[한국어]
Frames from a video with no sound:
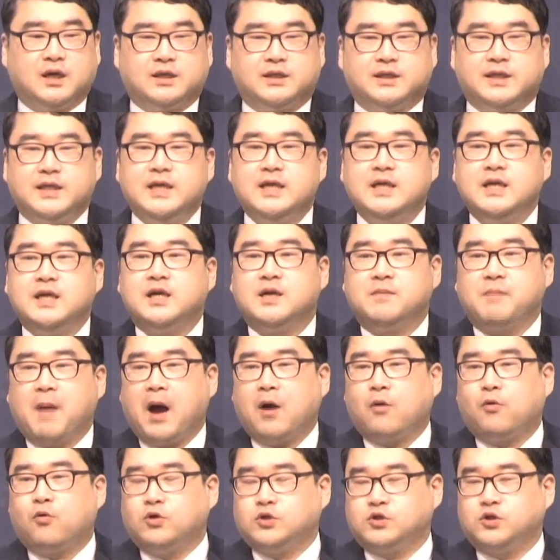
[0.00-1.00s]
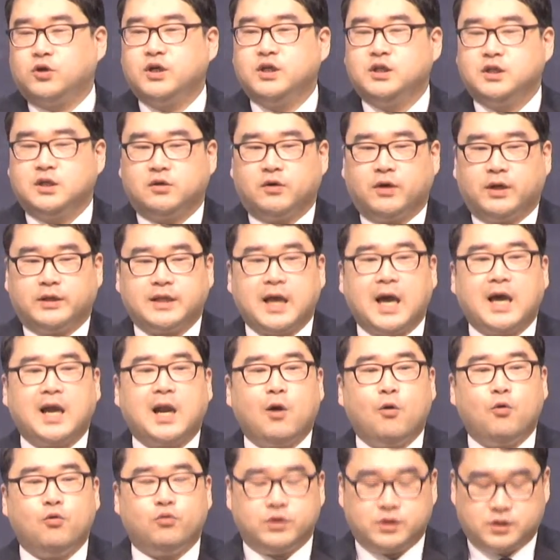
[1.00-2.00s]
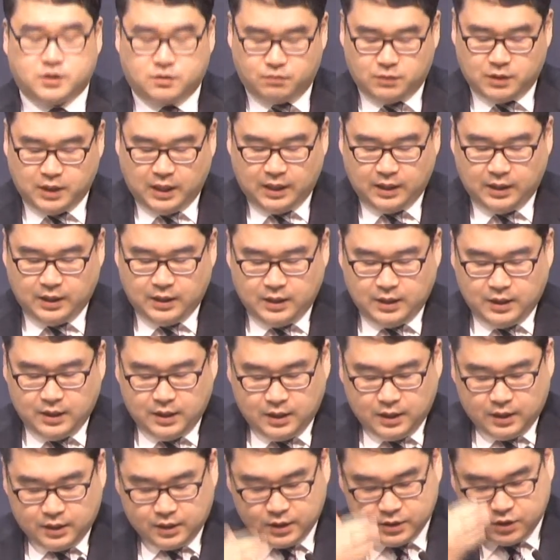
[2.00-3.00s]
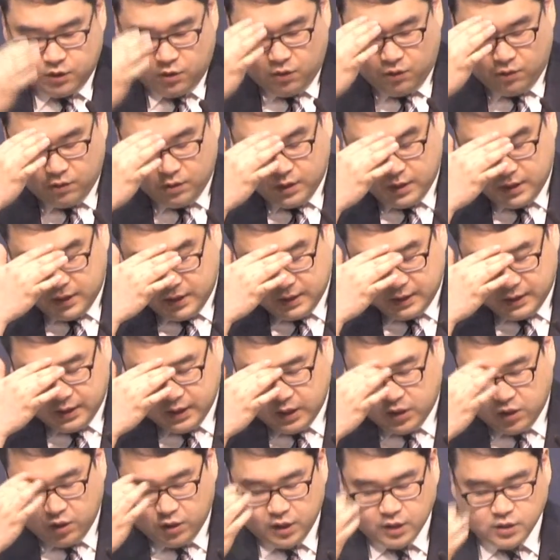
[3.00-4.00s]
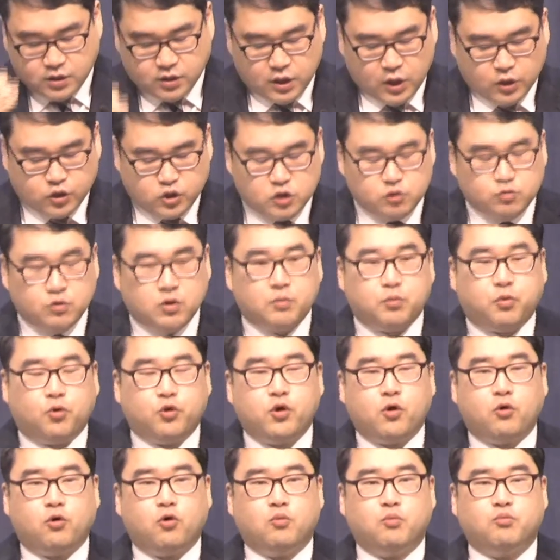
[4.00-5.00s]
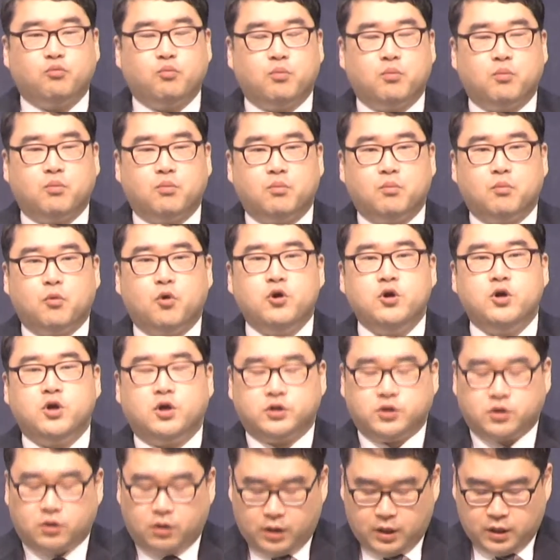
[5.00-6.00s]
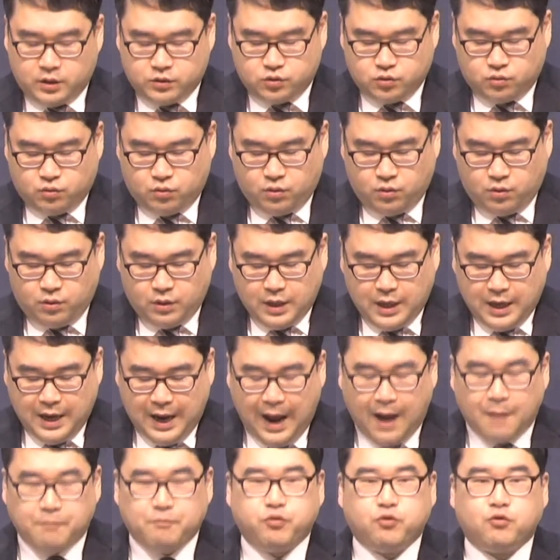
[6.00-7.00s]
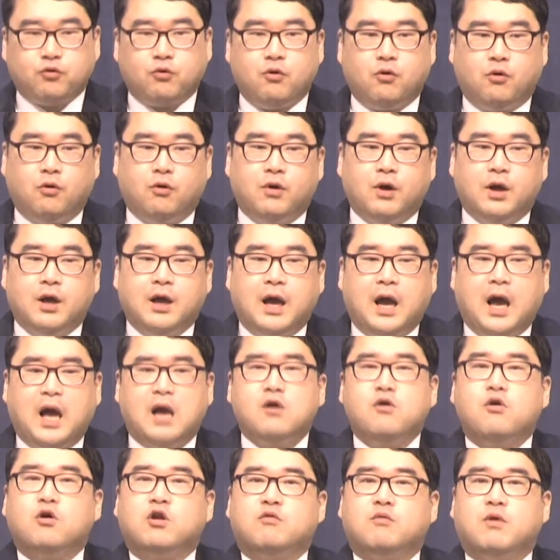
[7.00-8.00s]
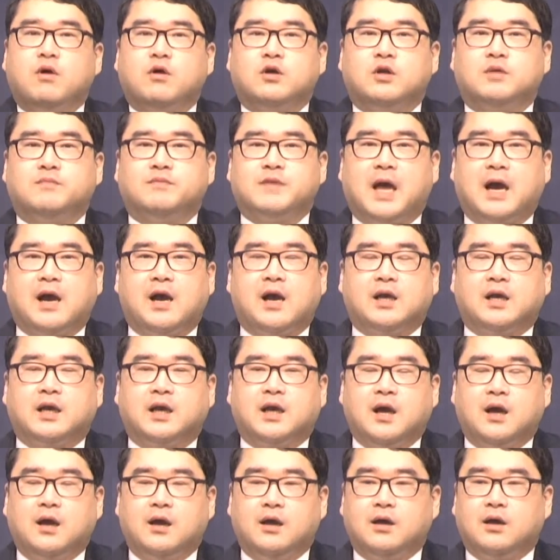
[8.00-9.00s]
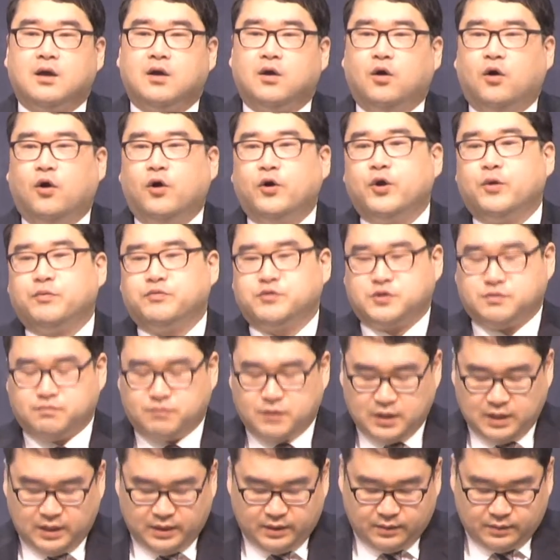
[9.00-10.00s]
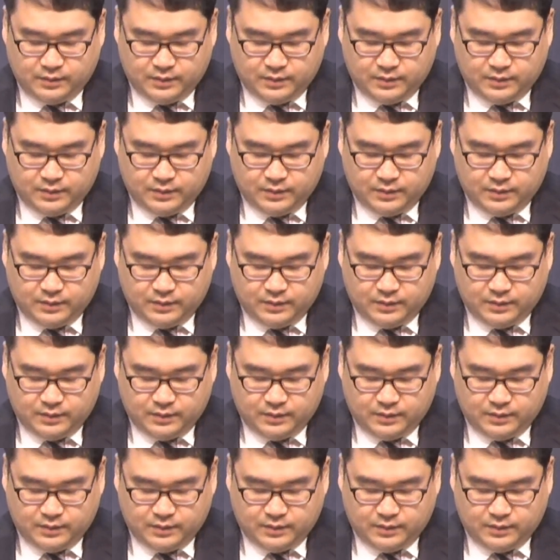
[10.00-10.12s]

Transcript: 길을 막고 서 있는 거예요. 따라오고 있습니다. 그래서 길거리에서 예수님을 보려고 몰려들어 가지고 앞으로 한 걸음 한 걸음 나가기가 어렵습니다.